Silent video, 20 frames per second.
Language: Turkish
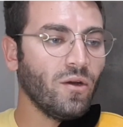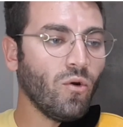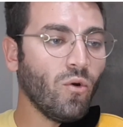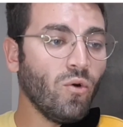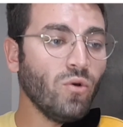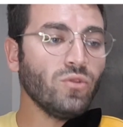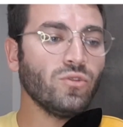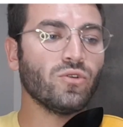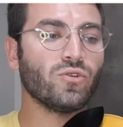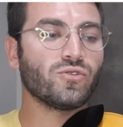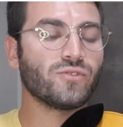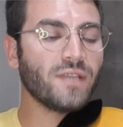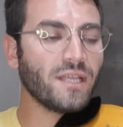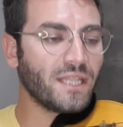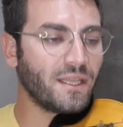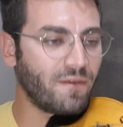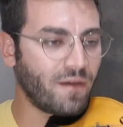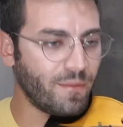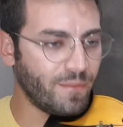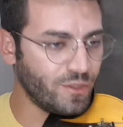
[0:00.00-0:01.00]
19'dan
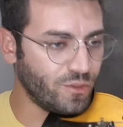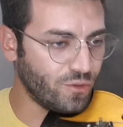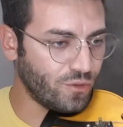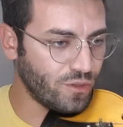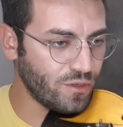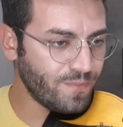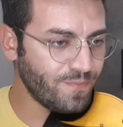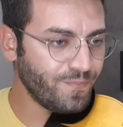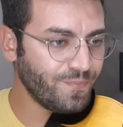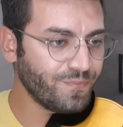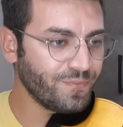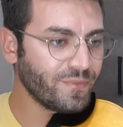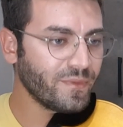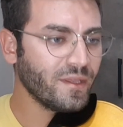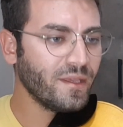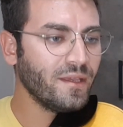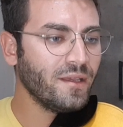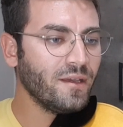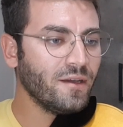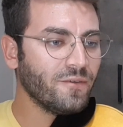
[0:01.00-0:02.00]
devam ediyorum.
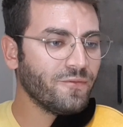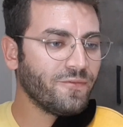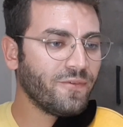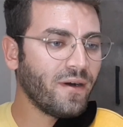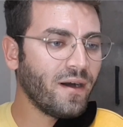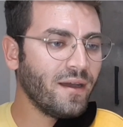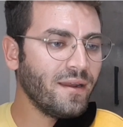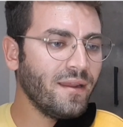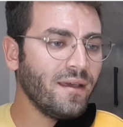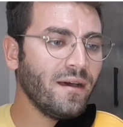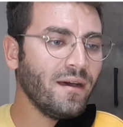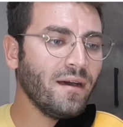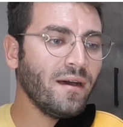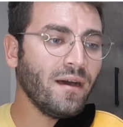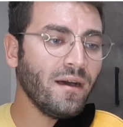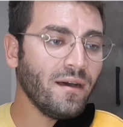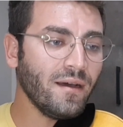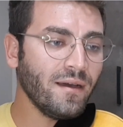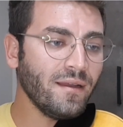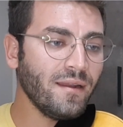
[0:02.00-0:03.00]
Fa
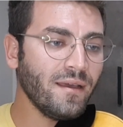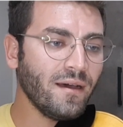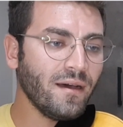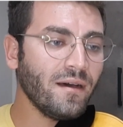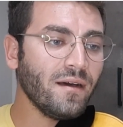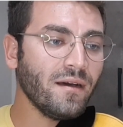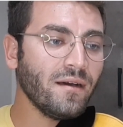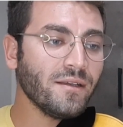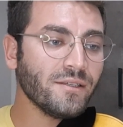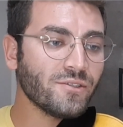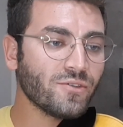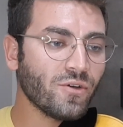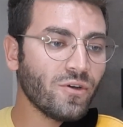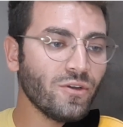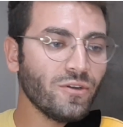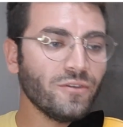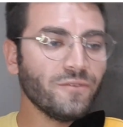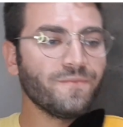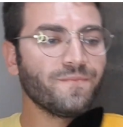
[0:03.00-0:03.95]
la la sol.